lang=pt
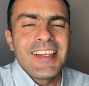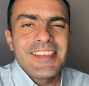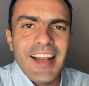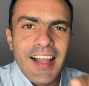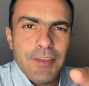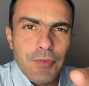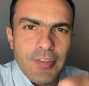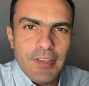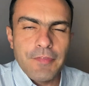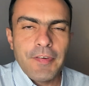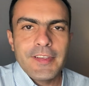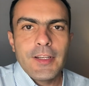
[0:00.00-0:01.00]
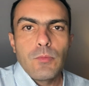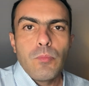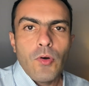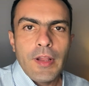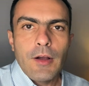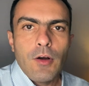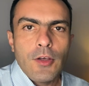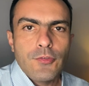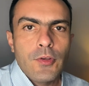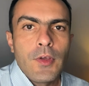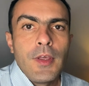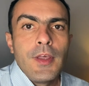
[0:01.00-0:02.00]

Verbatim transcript: Será que você está fazendo um bom negócio?